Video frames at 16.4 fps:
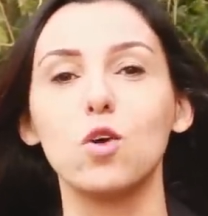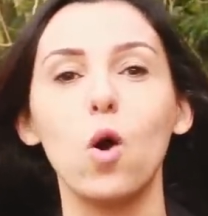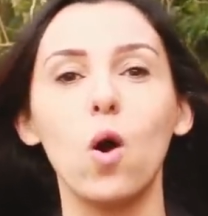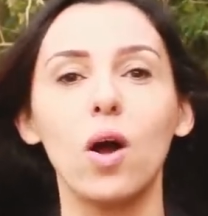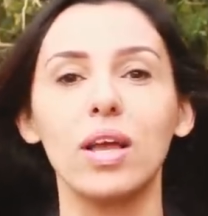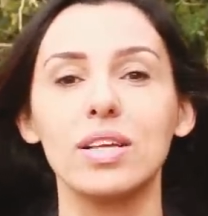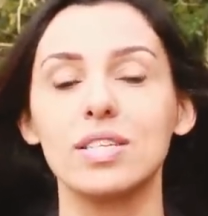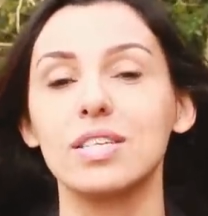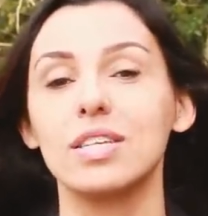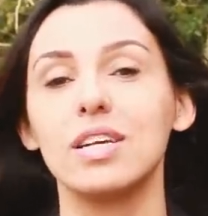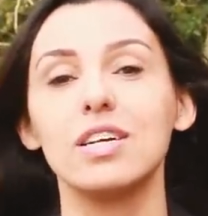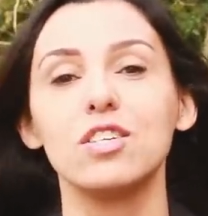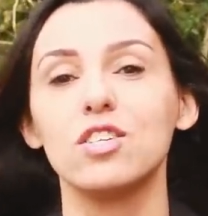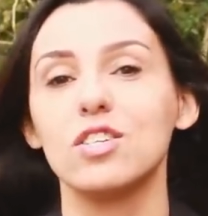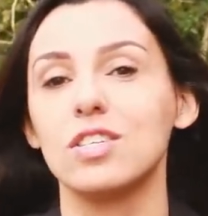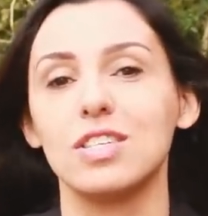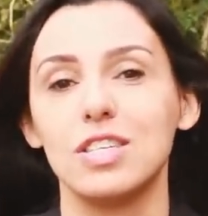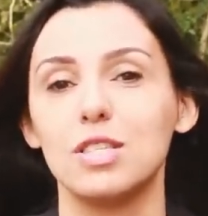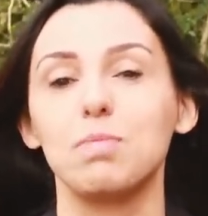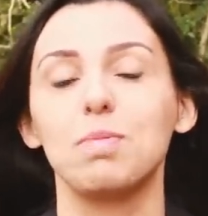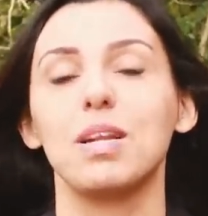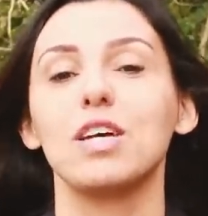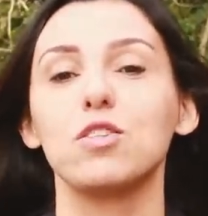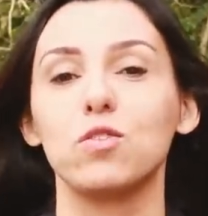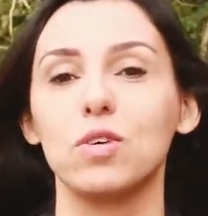Goya, as grandes
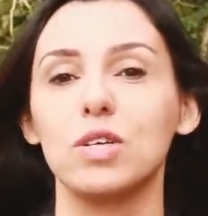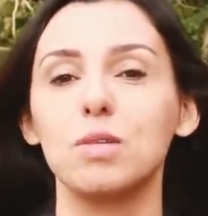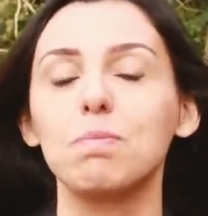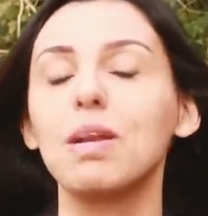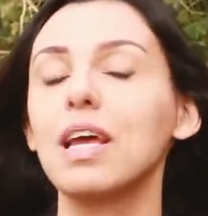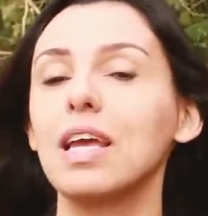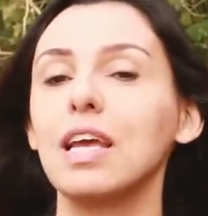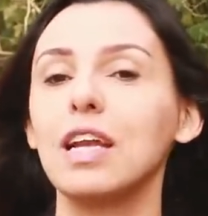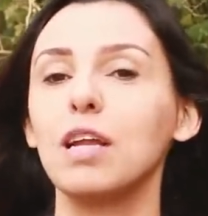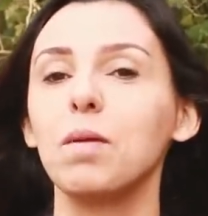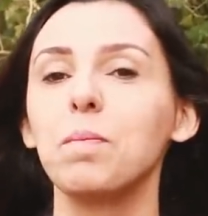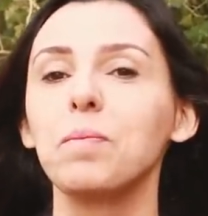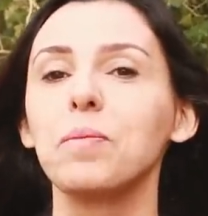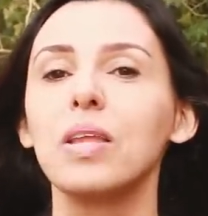inspirações para ele.